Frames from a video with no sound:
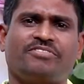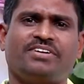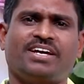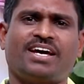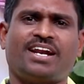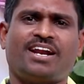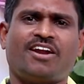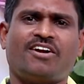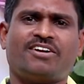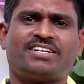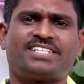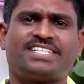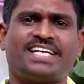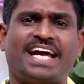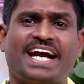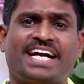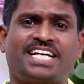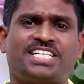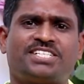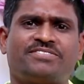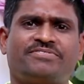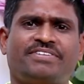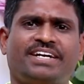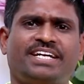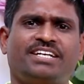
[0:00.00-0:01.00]
వీఆర్ నాట్
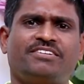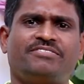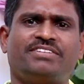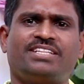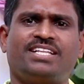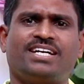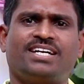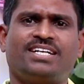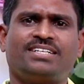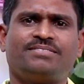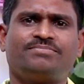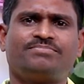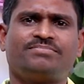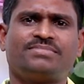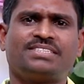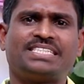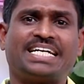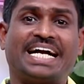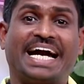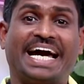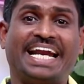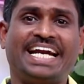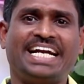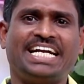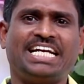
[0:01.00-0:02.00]
సాటిస్ఫైడ్ విత్ ద
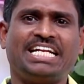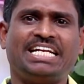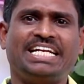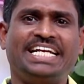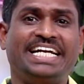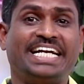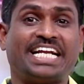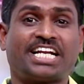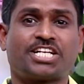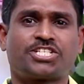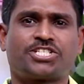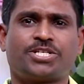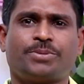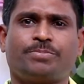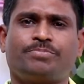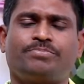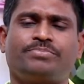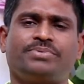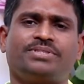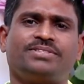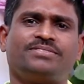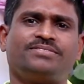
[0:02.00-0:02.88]
కరెంట్ లీడర్షిప్